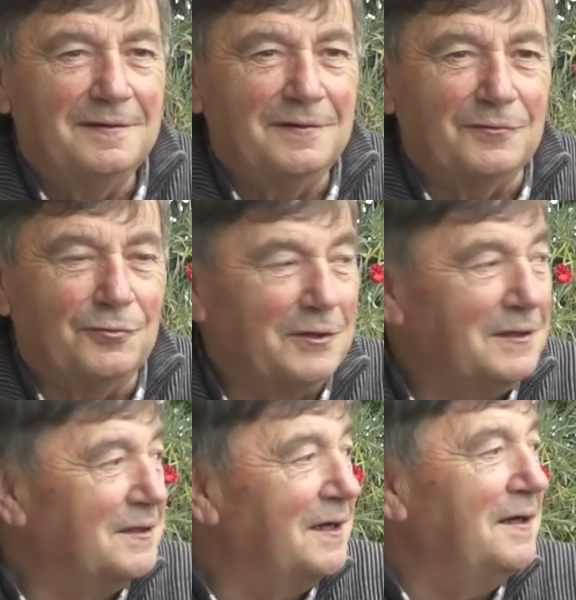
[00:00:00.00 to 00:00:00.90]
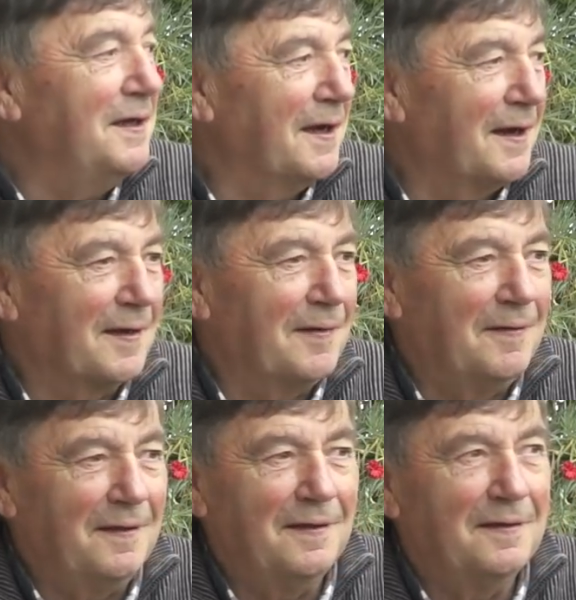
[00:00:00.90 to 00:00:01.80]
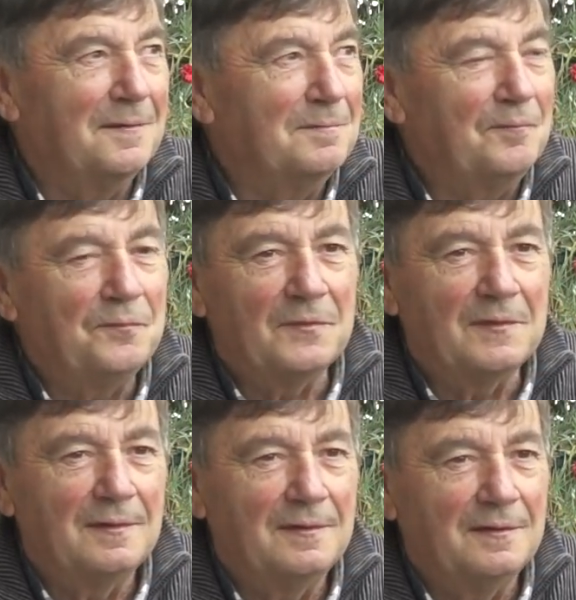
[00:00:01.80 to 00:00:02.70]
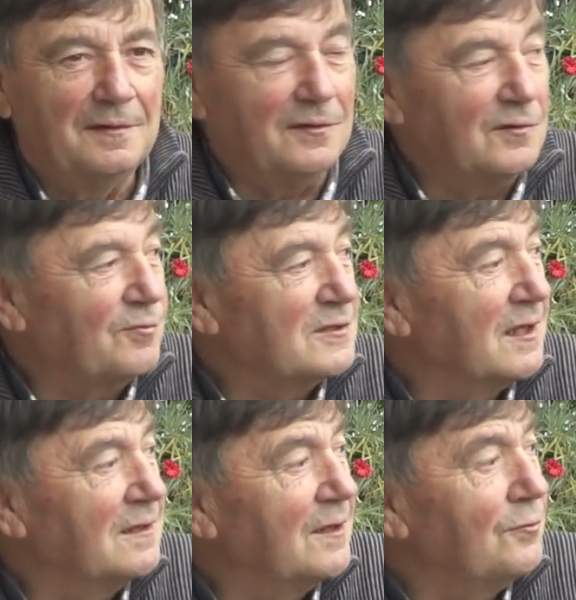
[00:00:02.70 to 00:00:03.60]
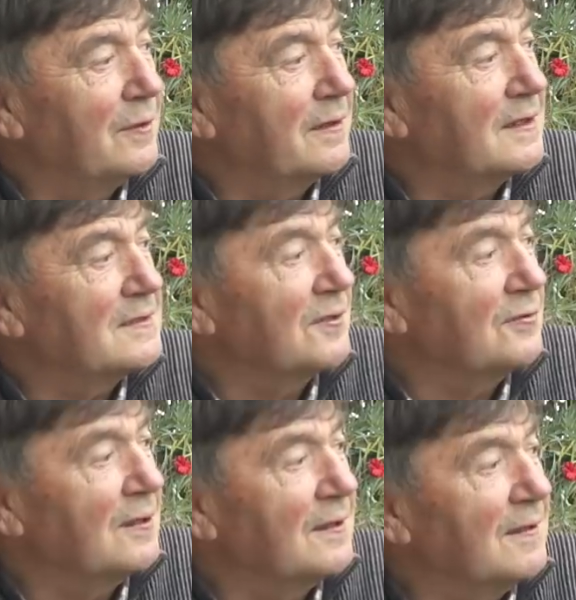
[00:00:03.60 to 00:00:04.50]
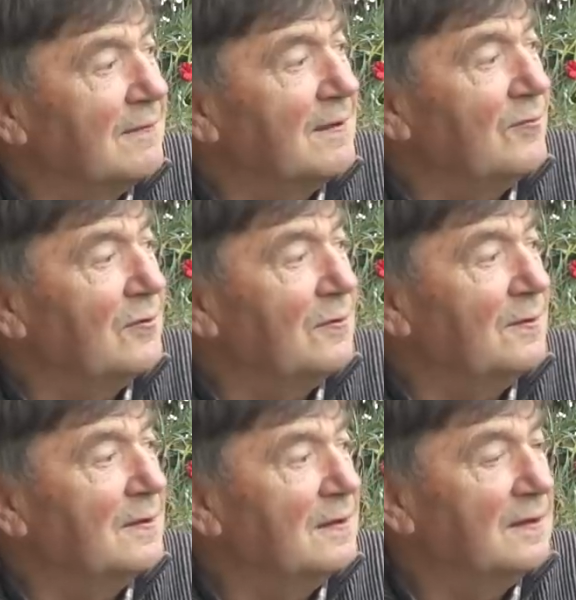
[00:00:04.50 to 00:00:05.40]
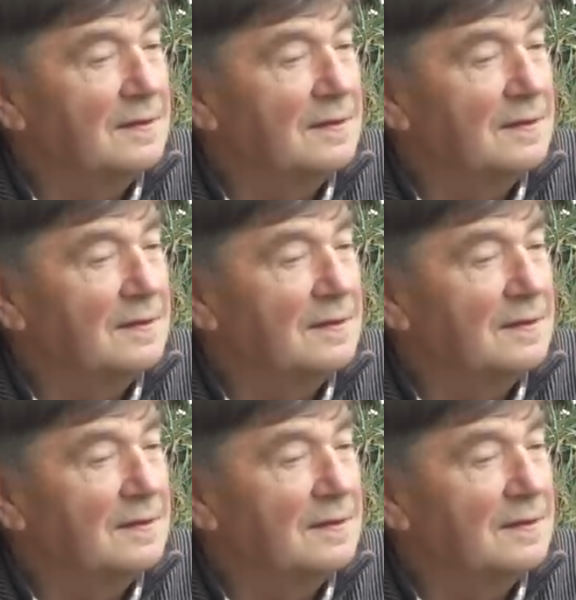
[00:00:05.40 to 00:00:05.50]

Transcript: y cogí el tren y llegué a la Cabada y después andando desde la estación de la Cabada a Mongobi